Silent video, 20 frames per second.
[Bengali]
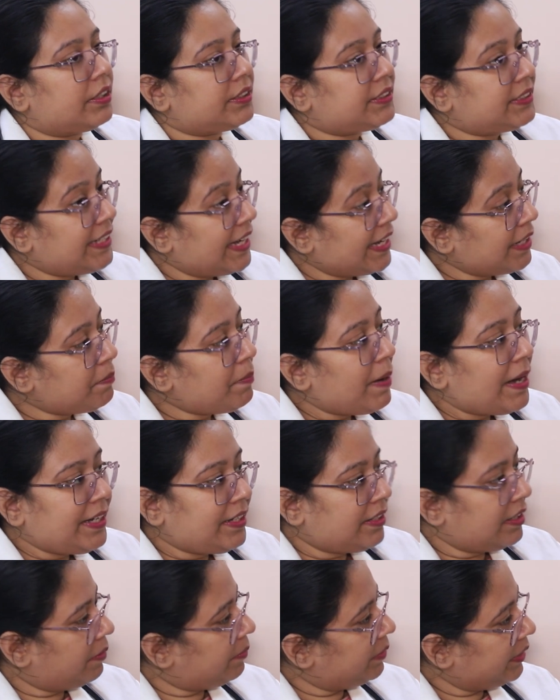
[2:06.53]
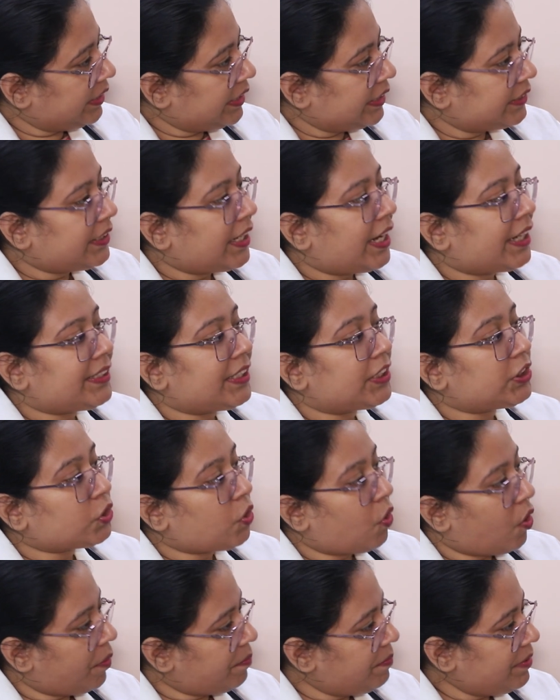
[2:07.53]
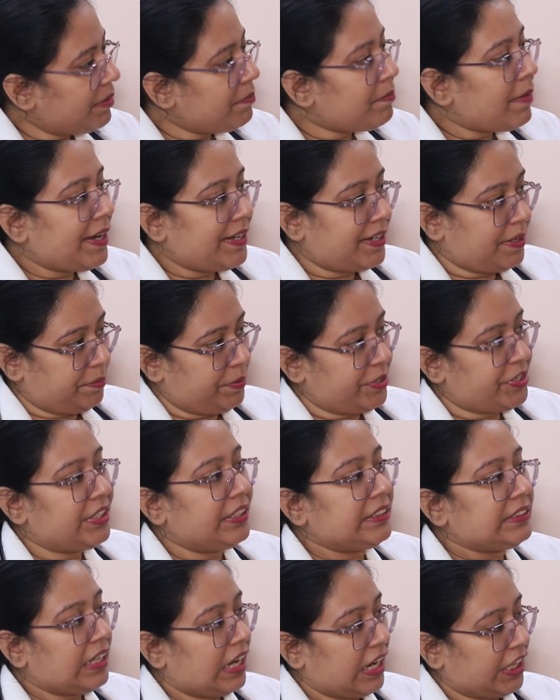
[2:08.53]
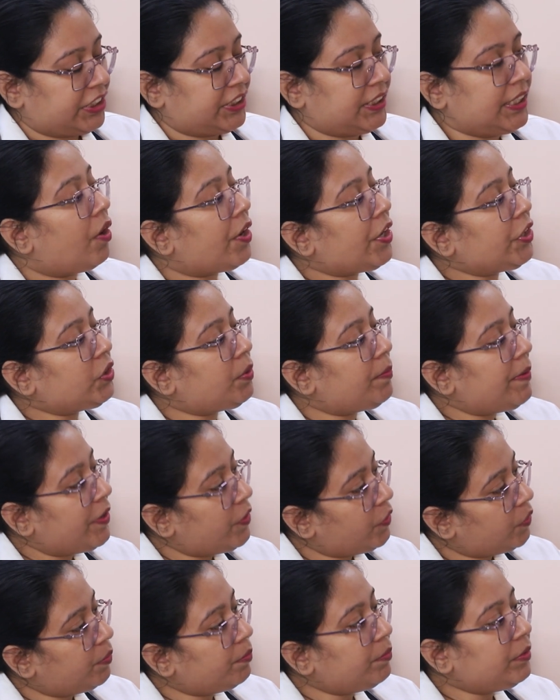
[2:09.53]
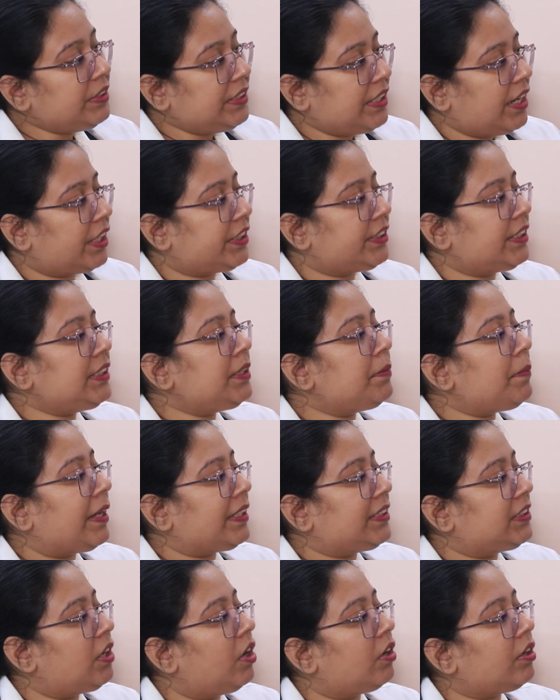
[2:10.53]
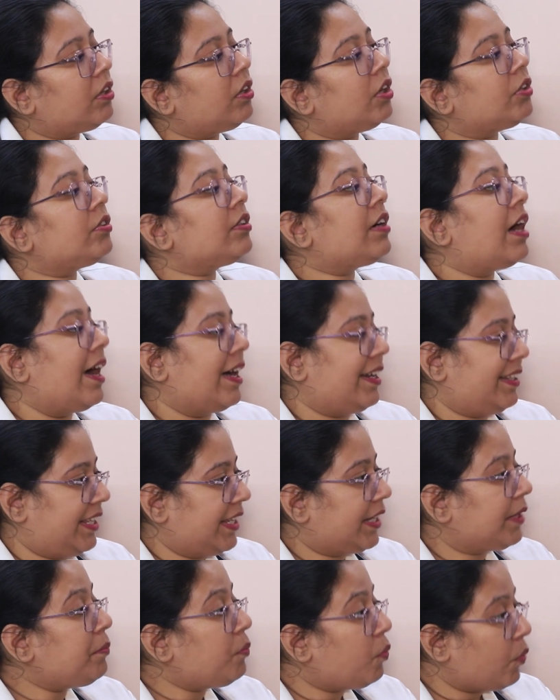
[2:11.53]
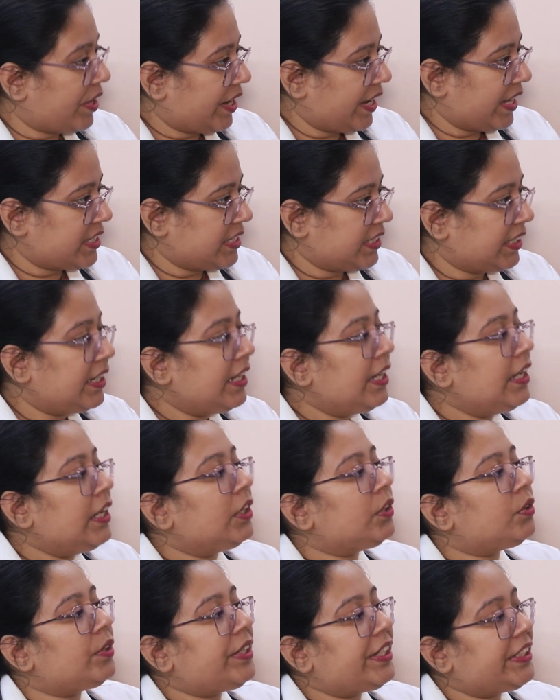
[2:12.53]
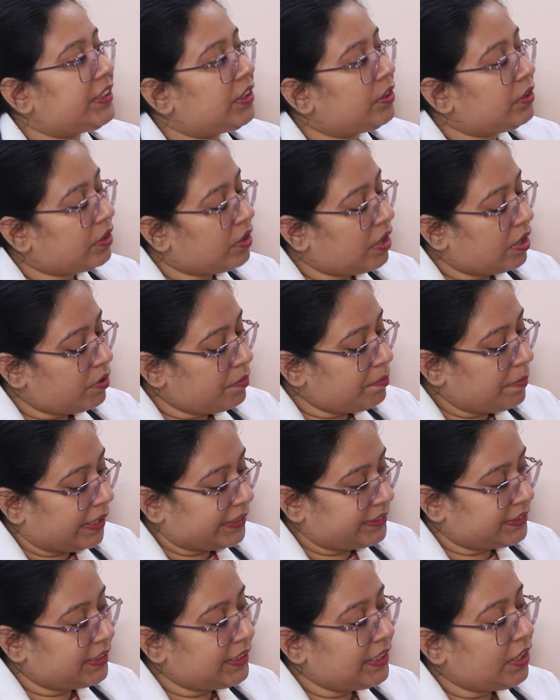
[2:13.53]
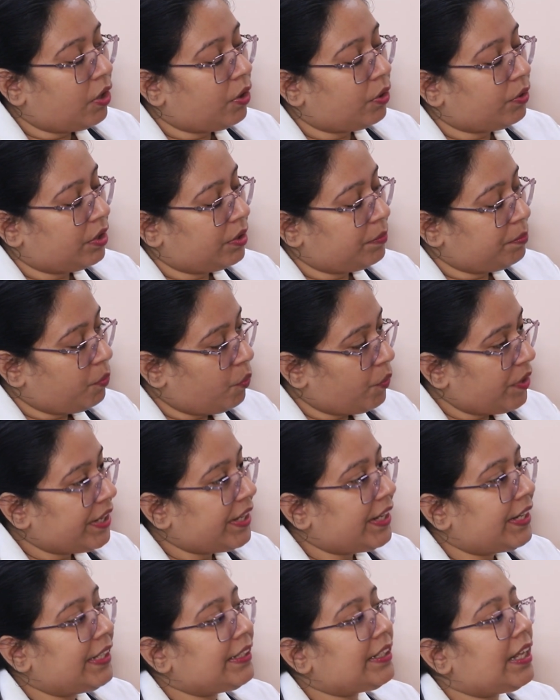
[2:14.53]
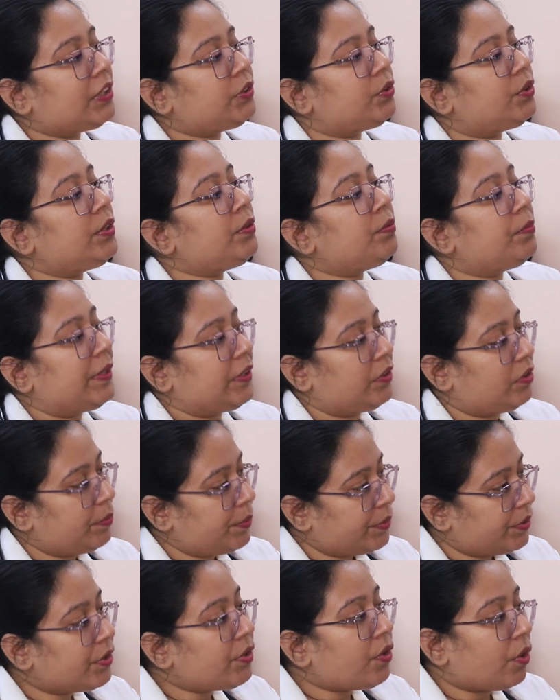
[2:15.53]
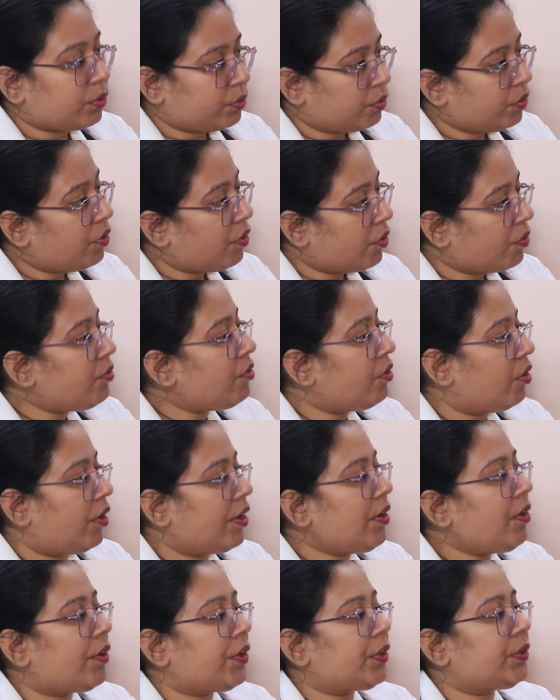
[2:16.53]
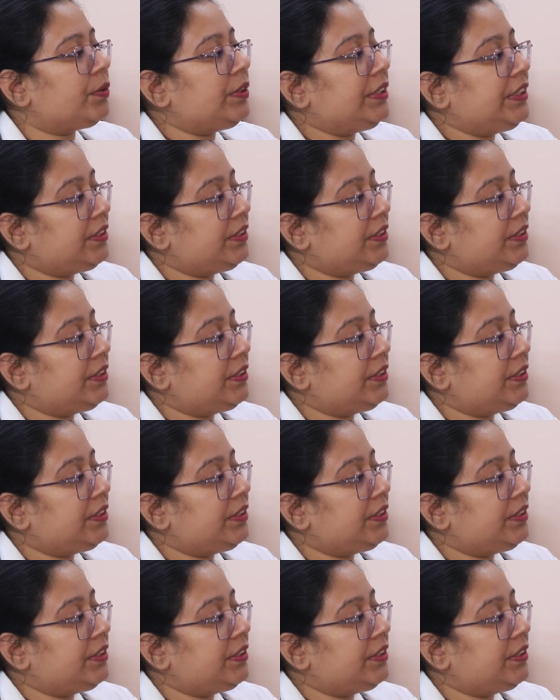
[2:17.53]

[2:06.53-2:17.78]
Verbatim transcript: স্নেক বাইট আমাদের কাছে আসে স্করপিয়ান বাইটের পেশেন্টস আসে অনেক সময় এরকমও নিয়ে আসে যে বাচ্চা হঠাৎ হয়তো খাট থেকে পড়ে গেছে তো এই কারণ বাচ্চাদের হঠাৎ পড়ে গেলে তার যদি ভেতরে ভেতরে রক্তক্ষরণও হয় অনেক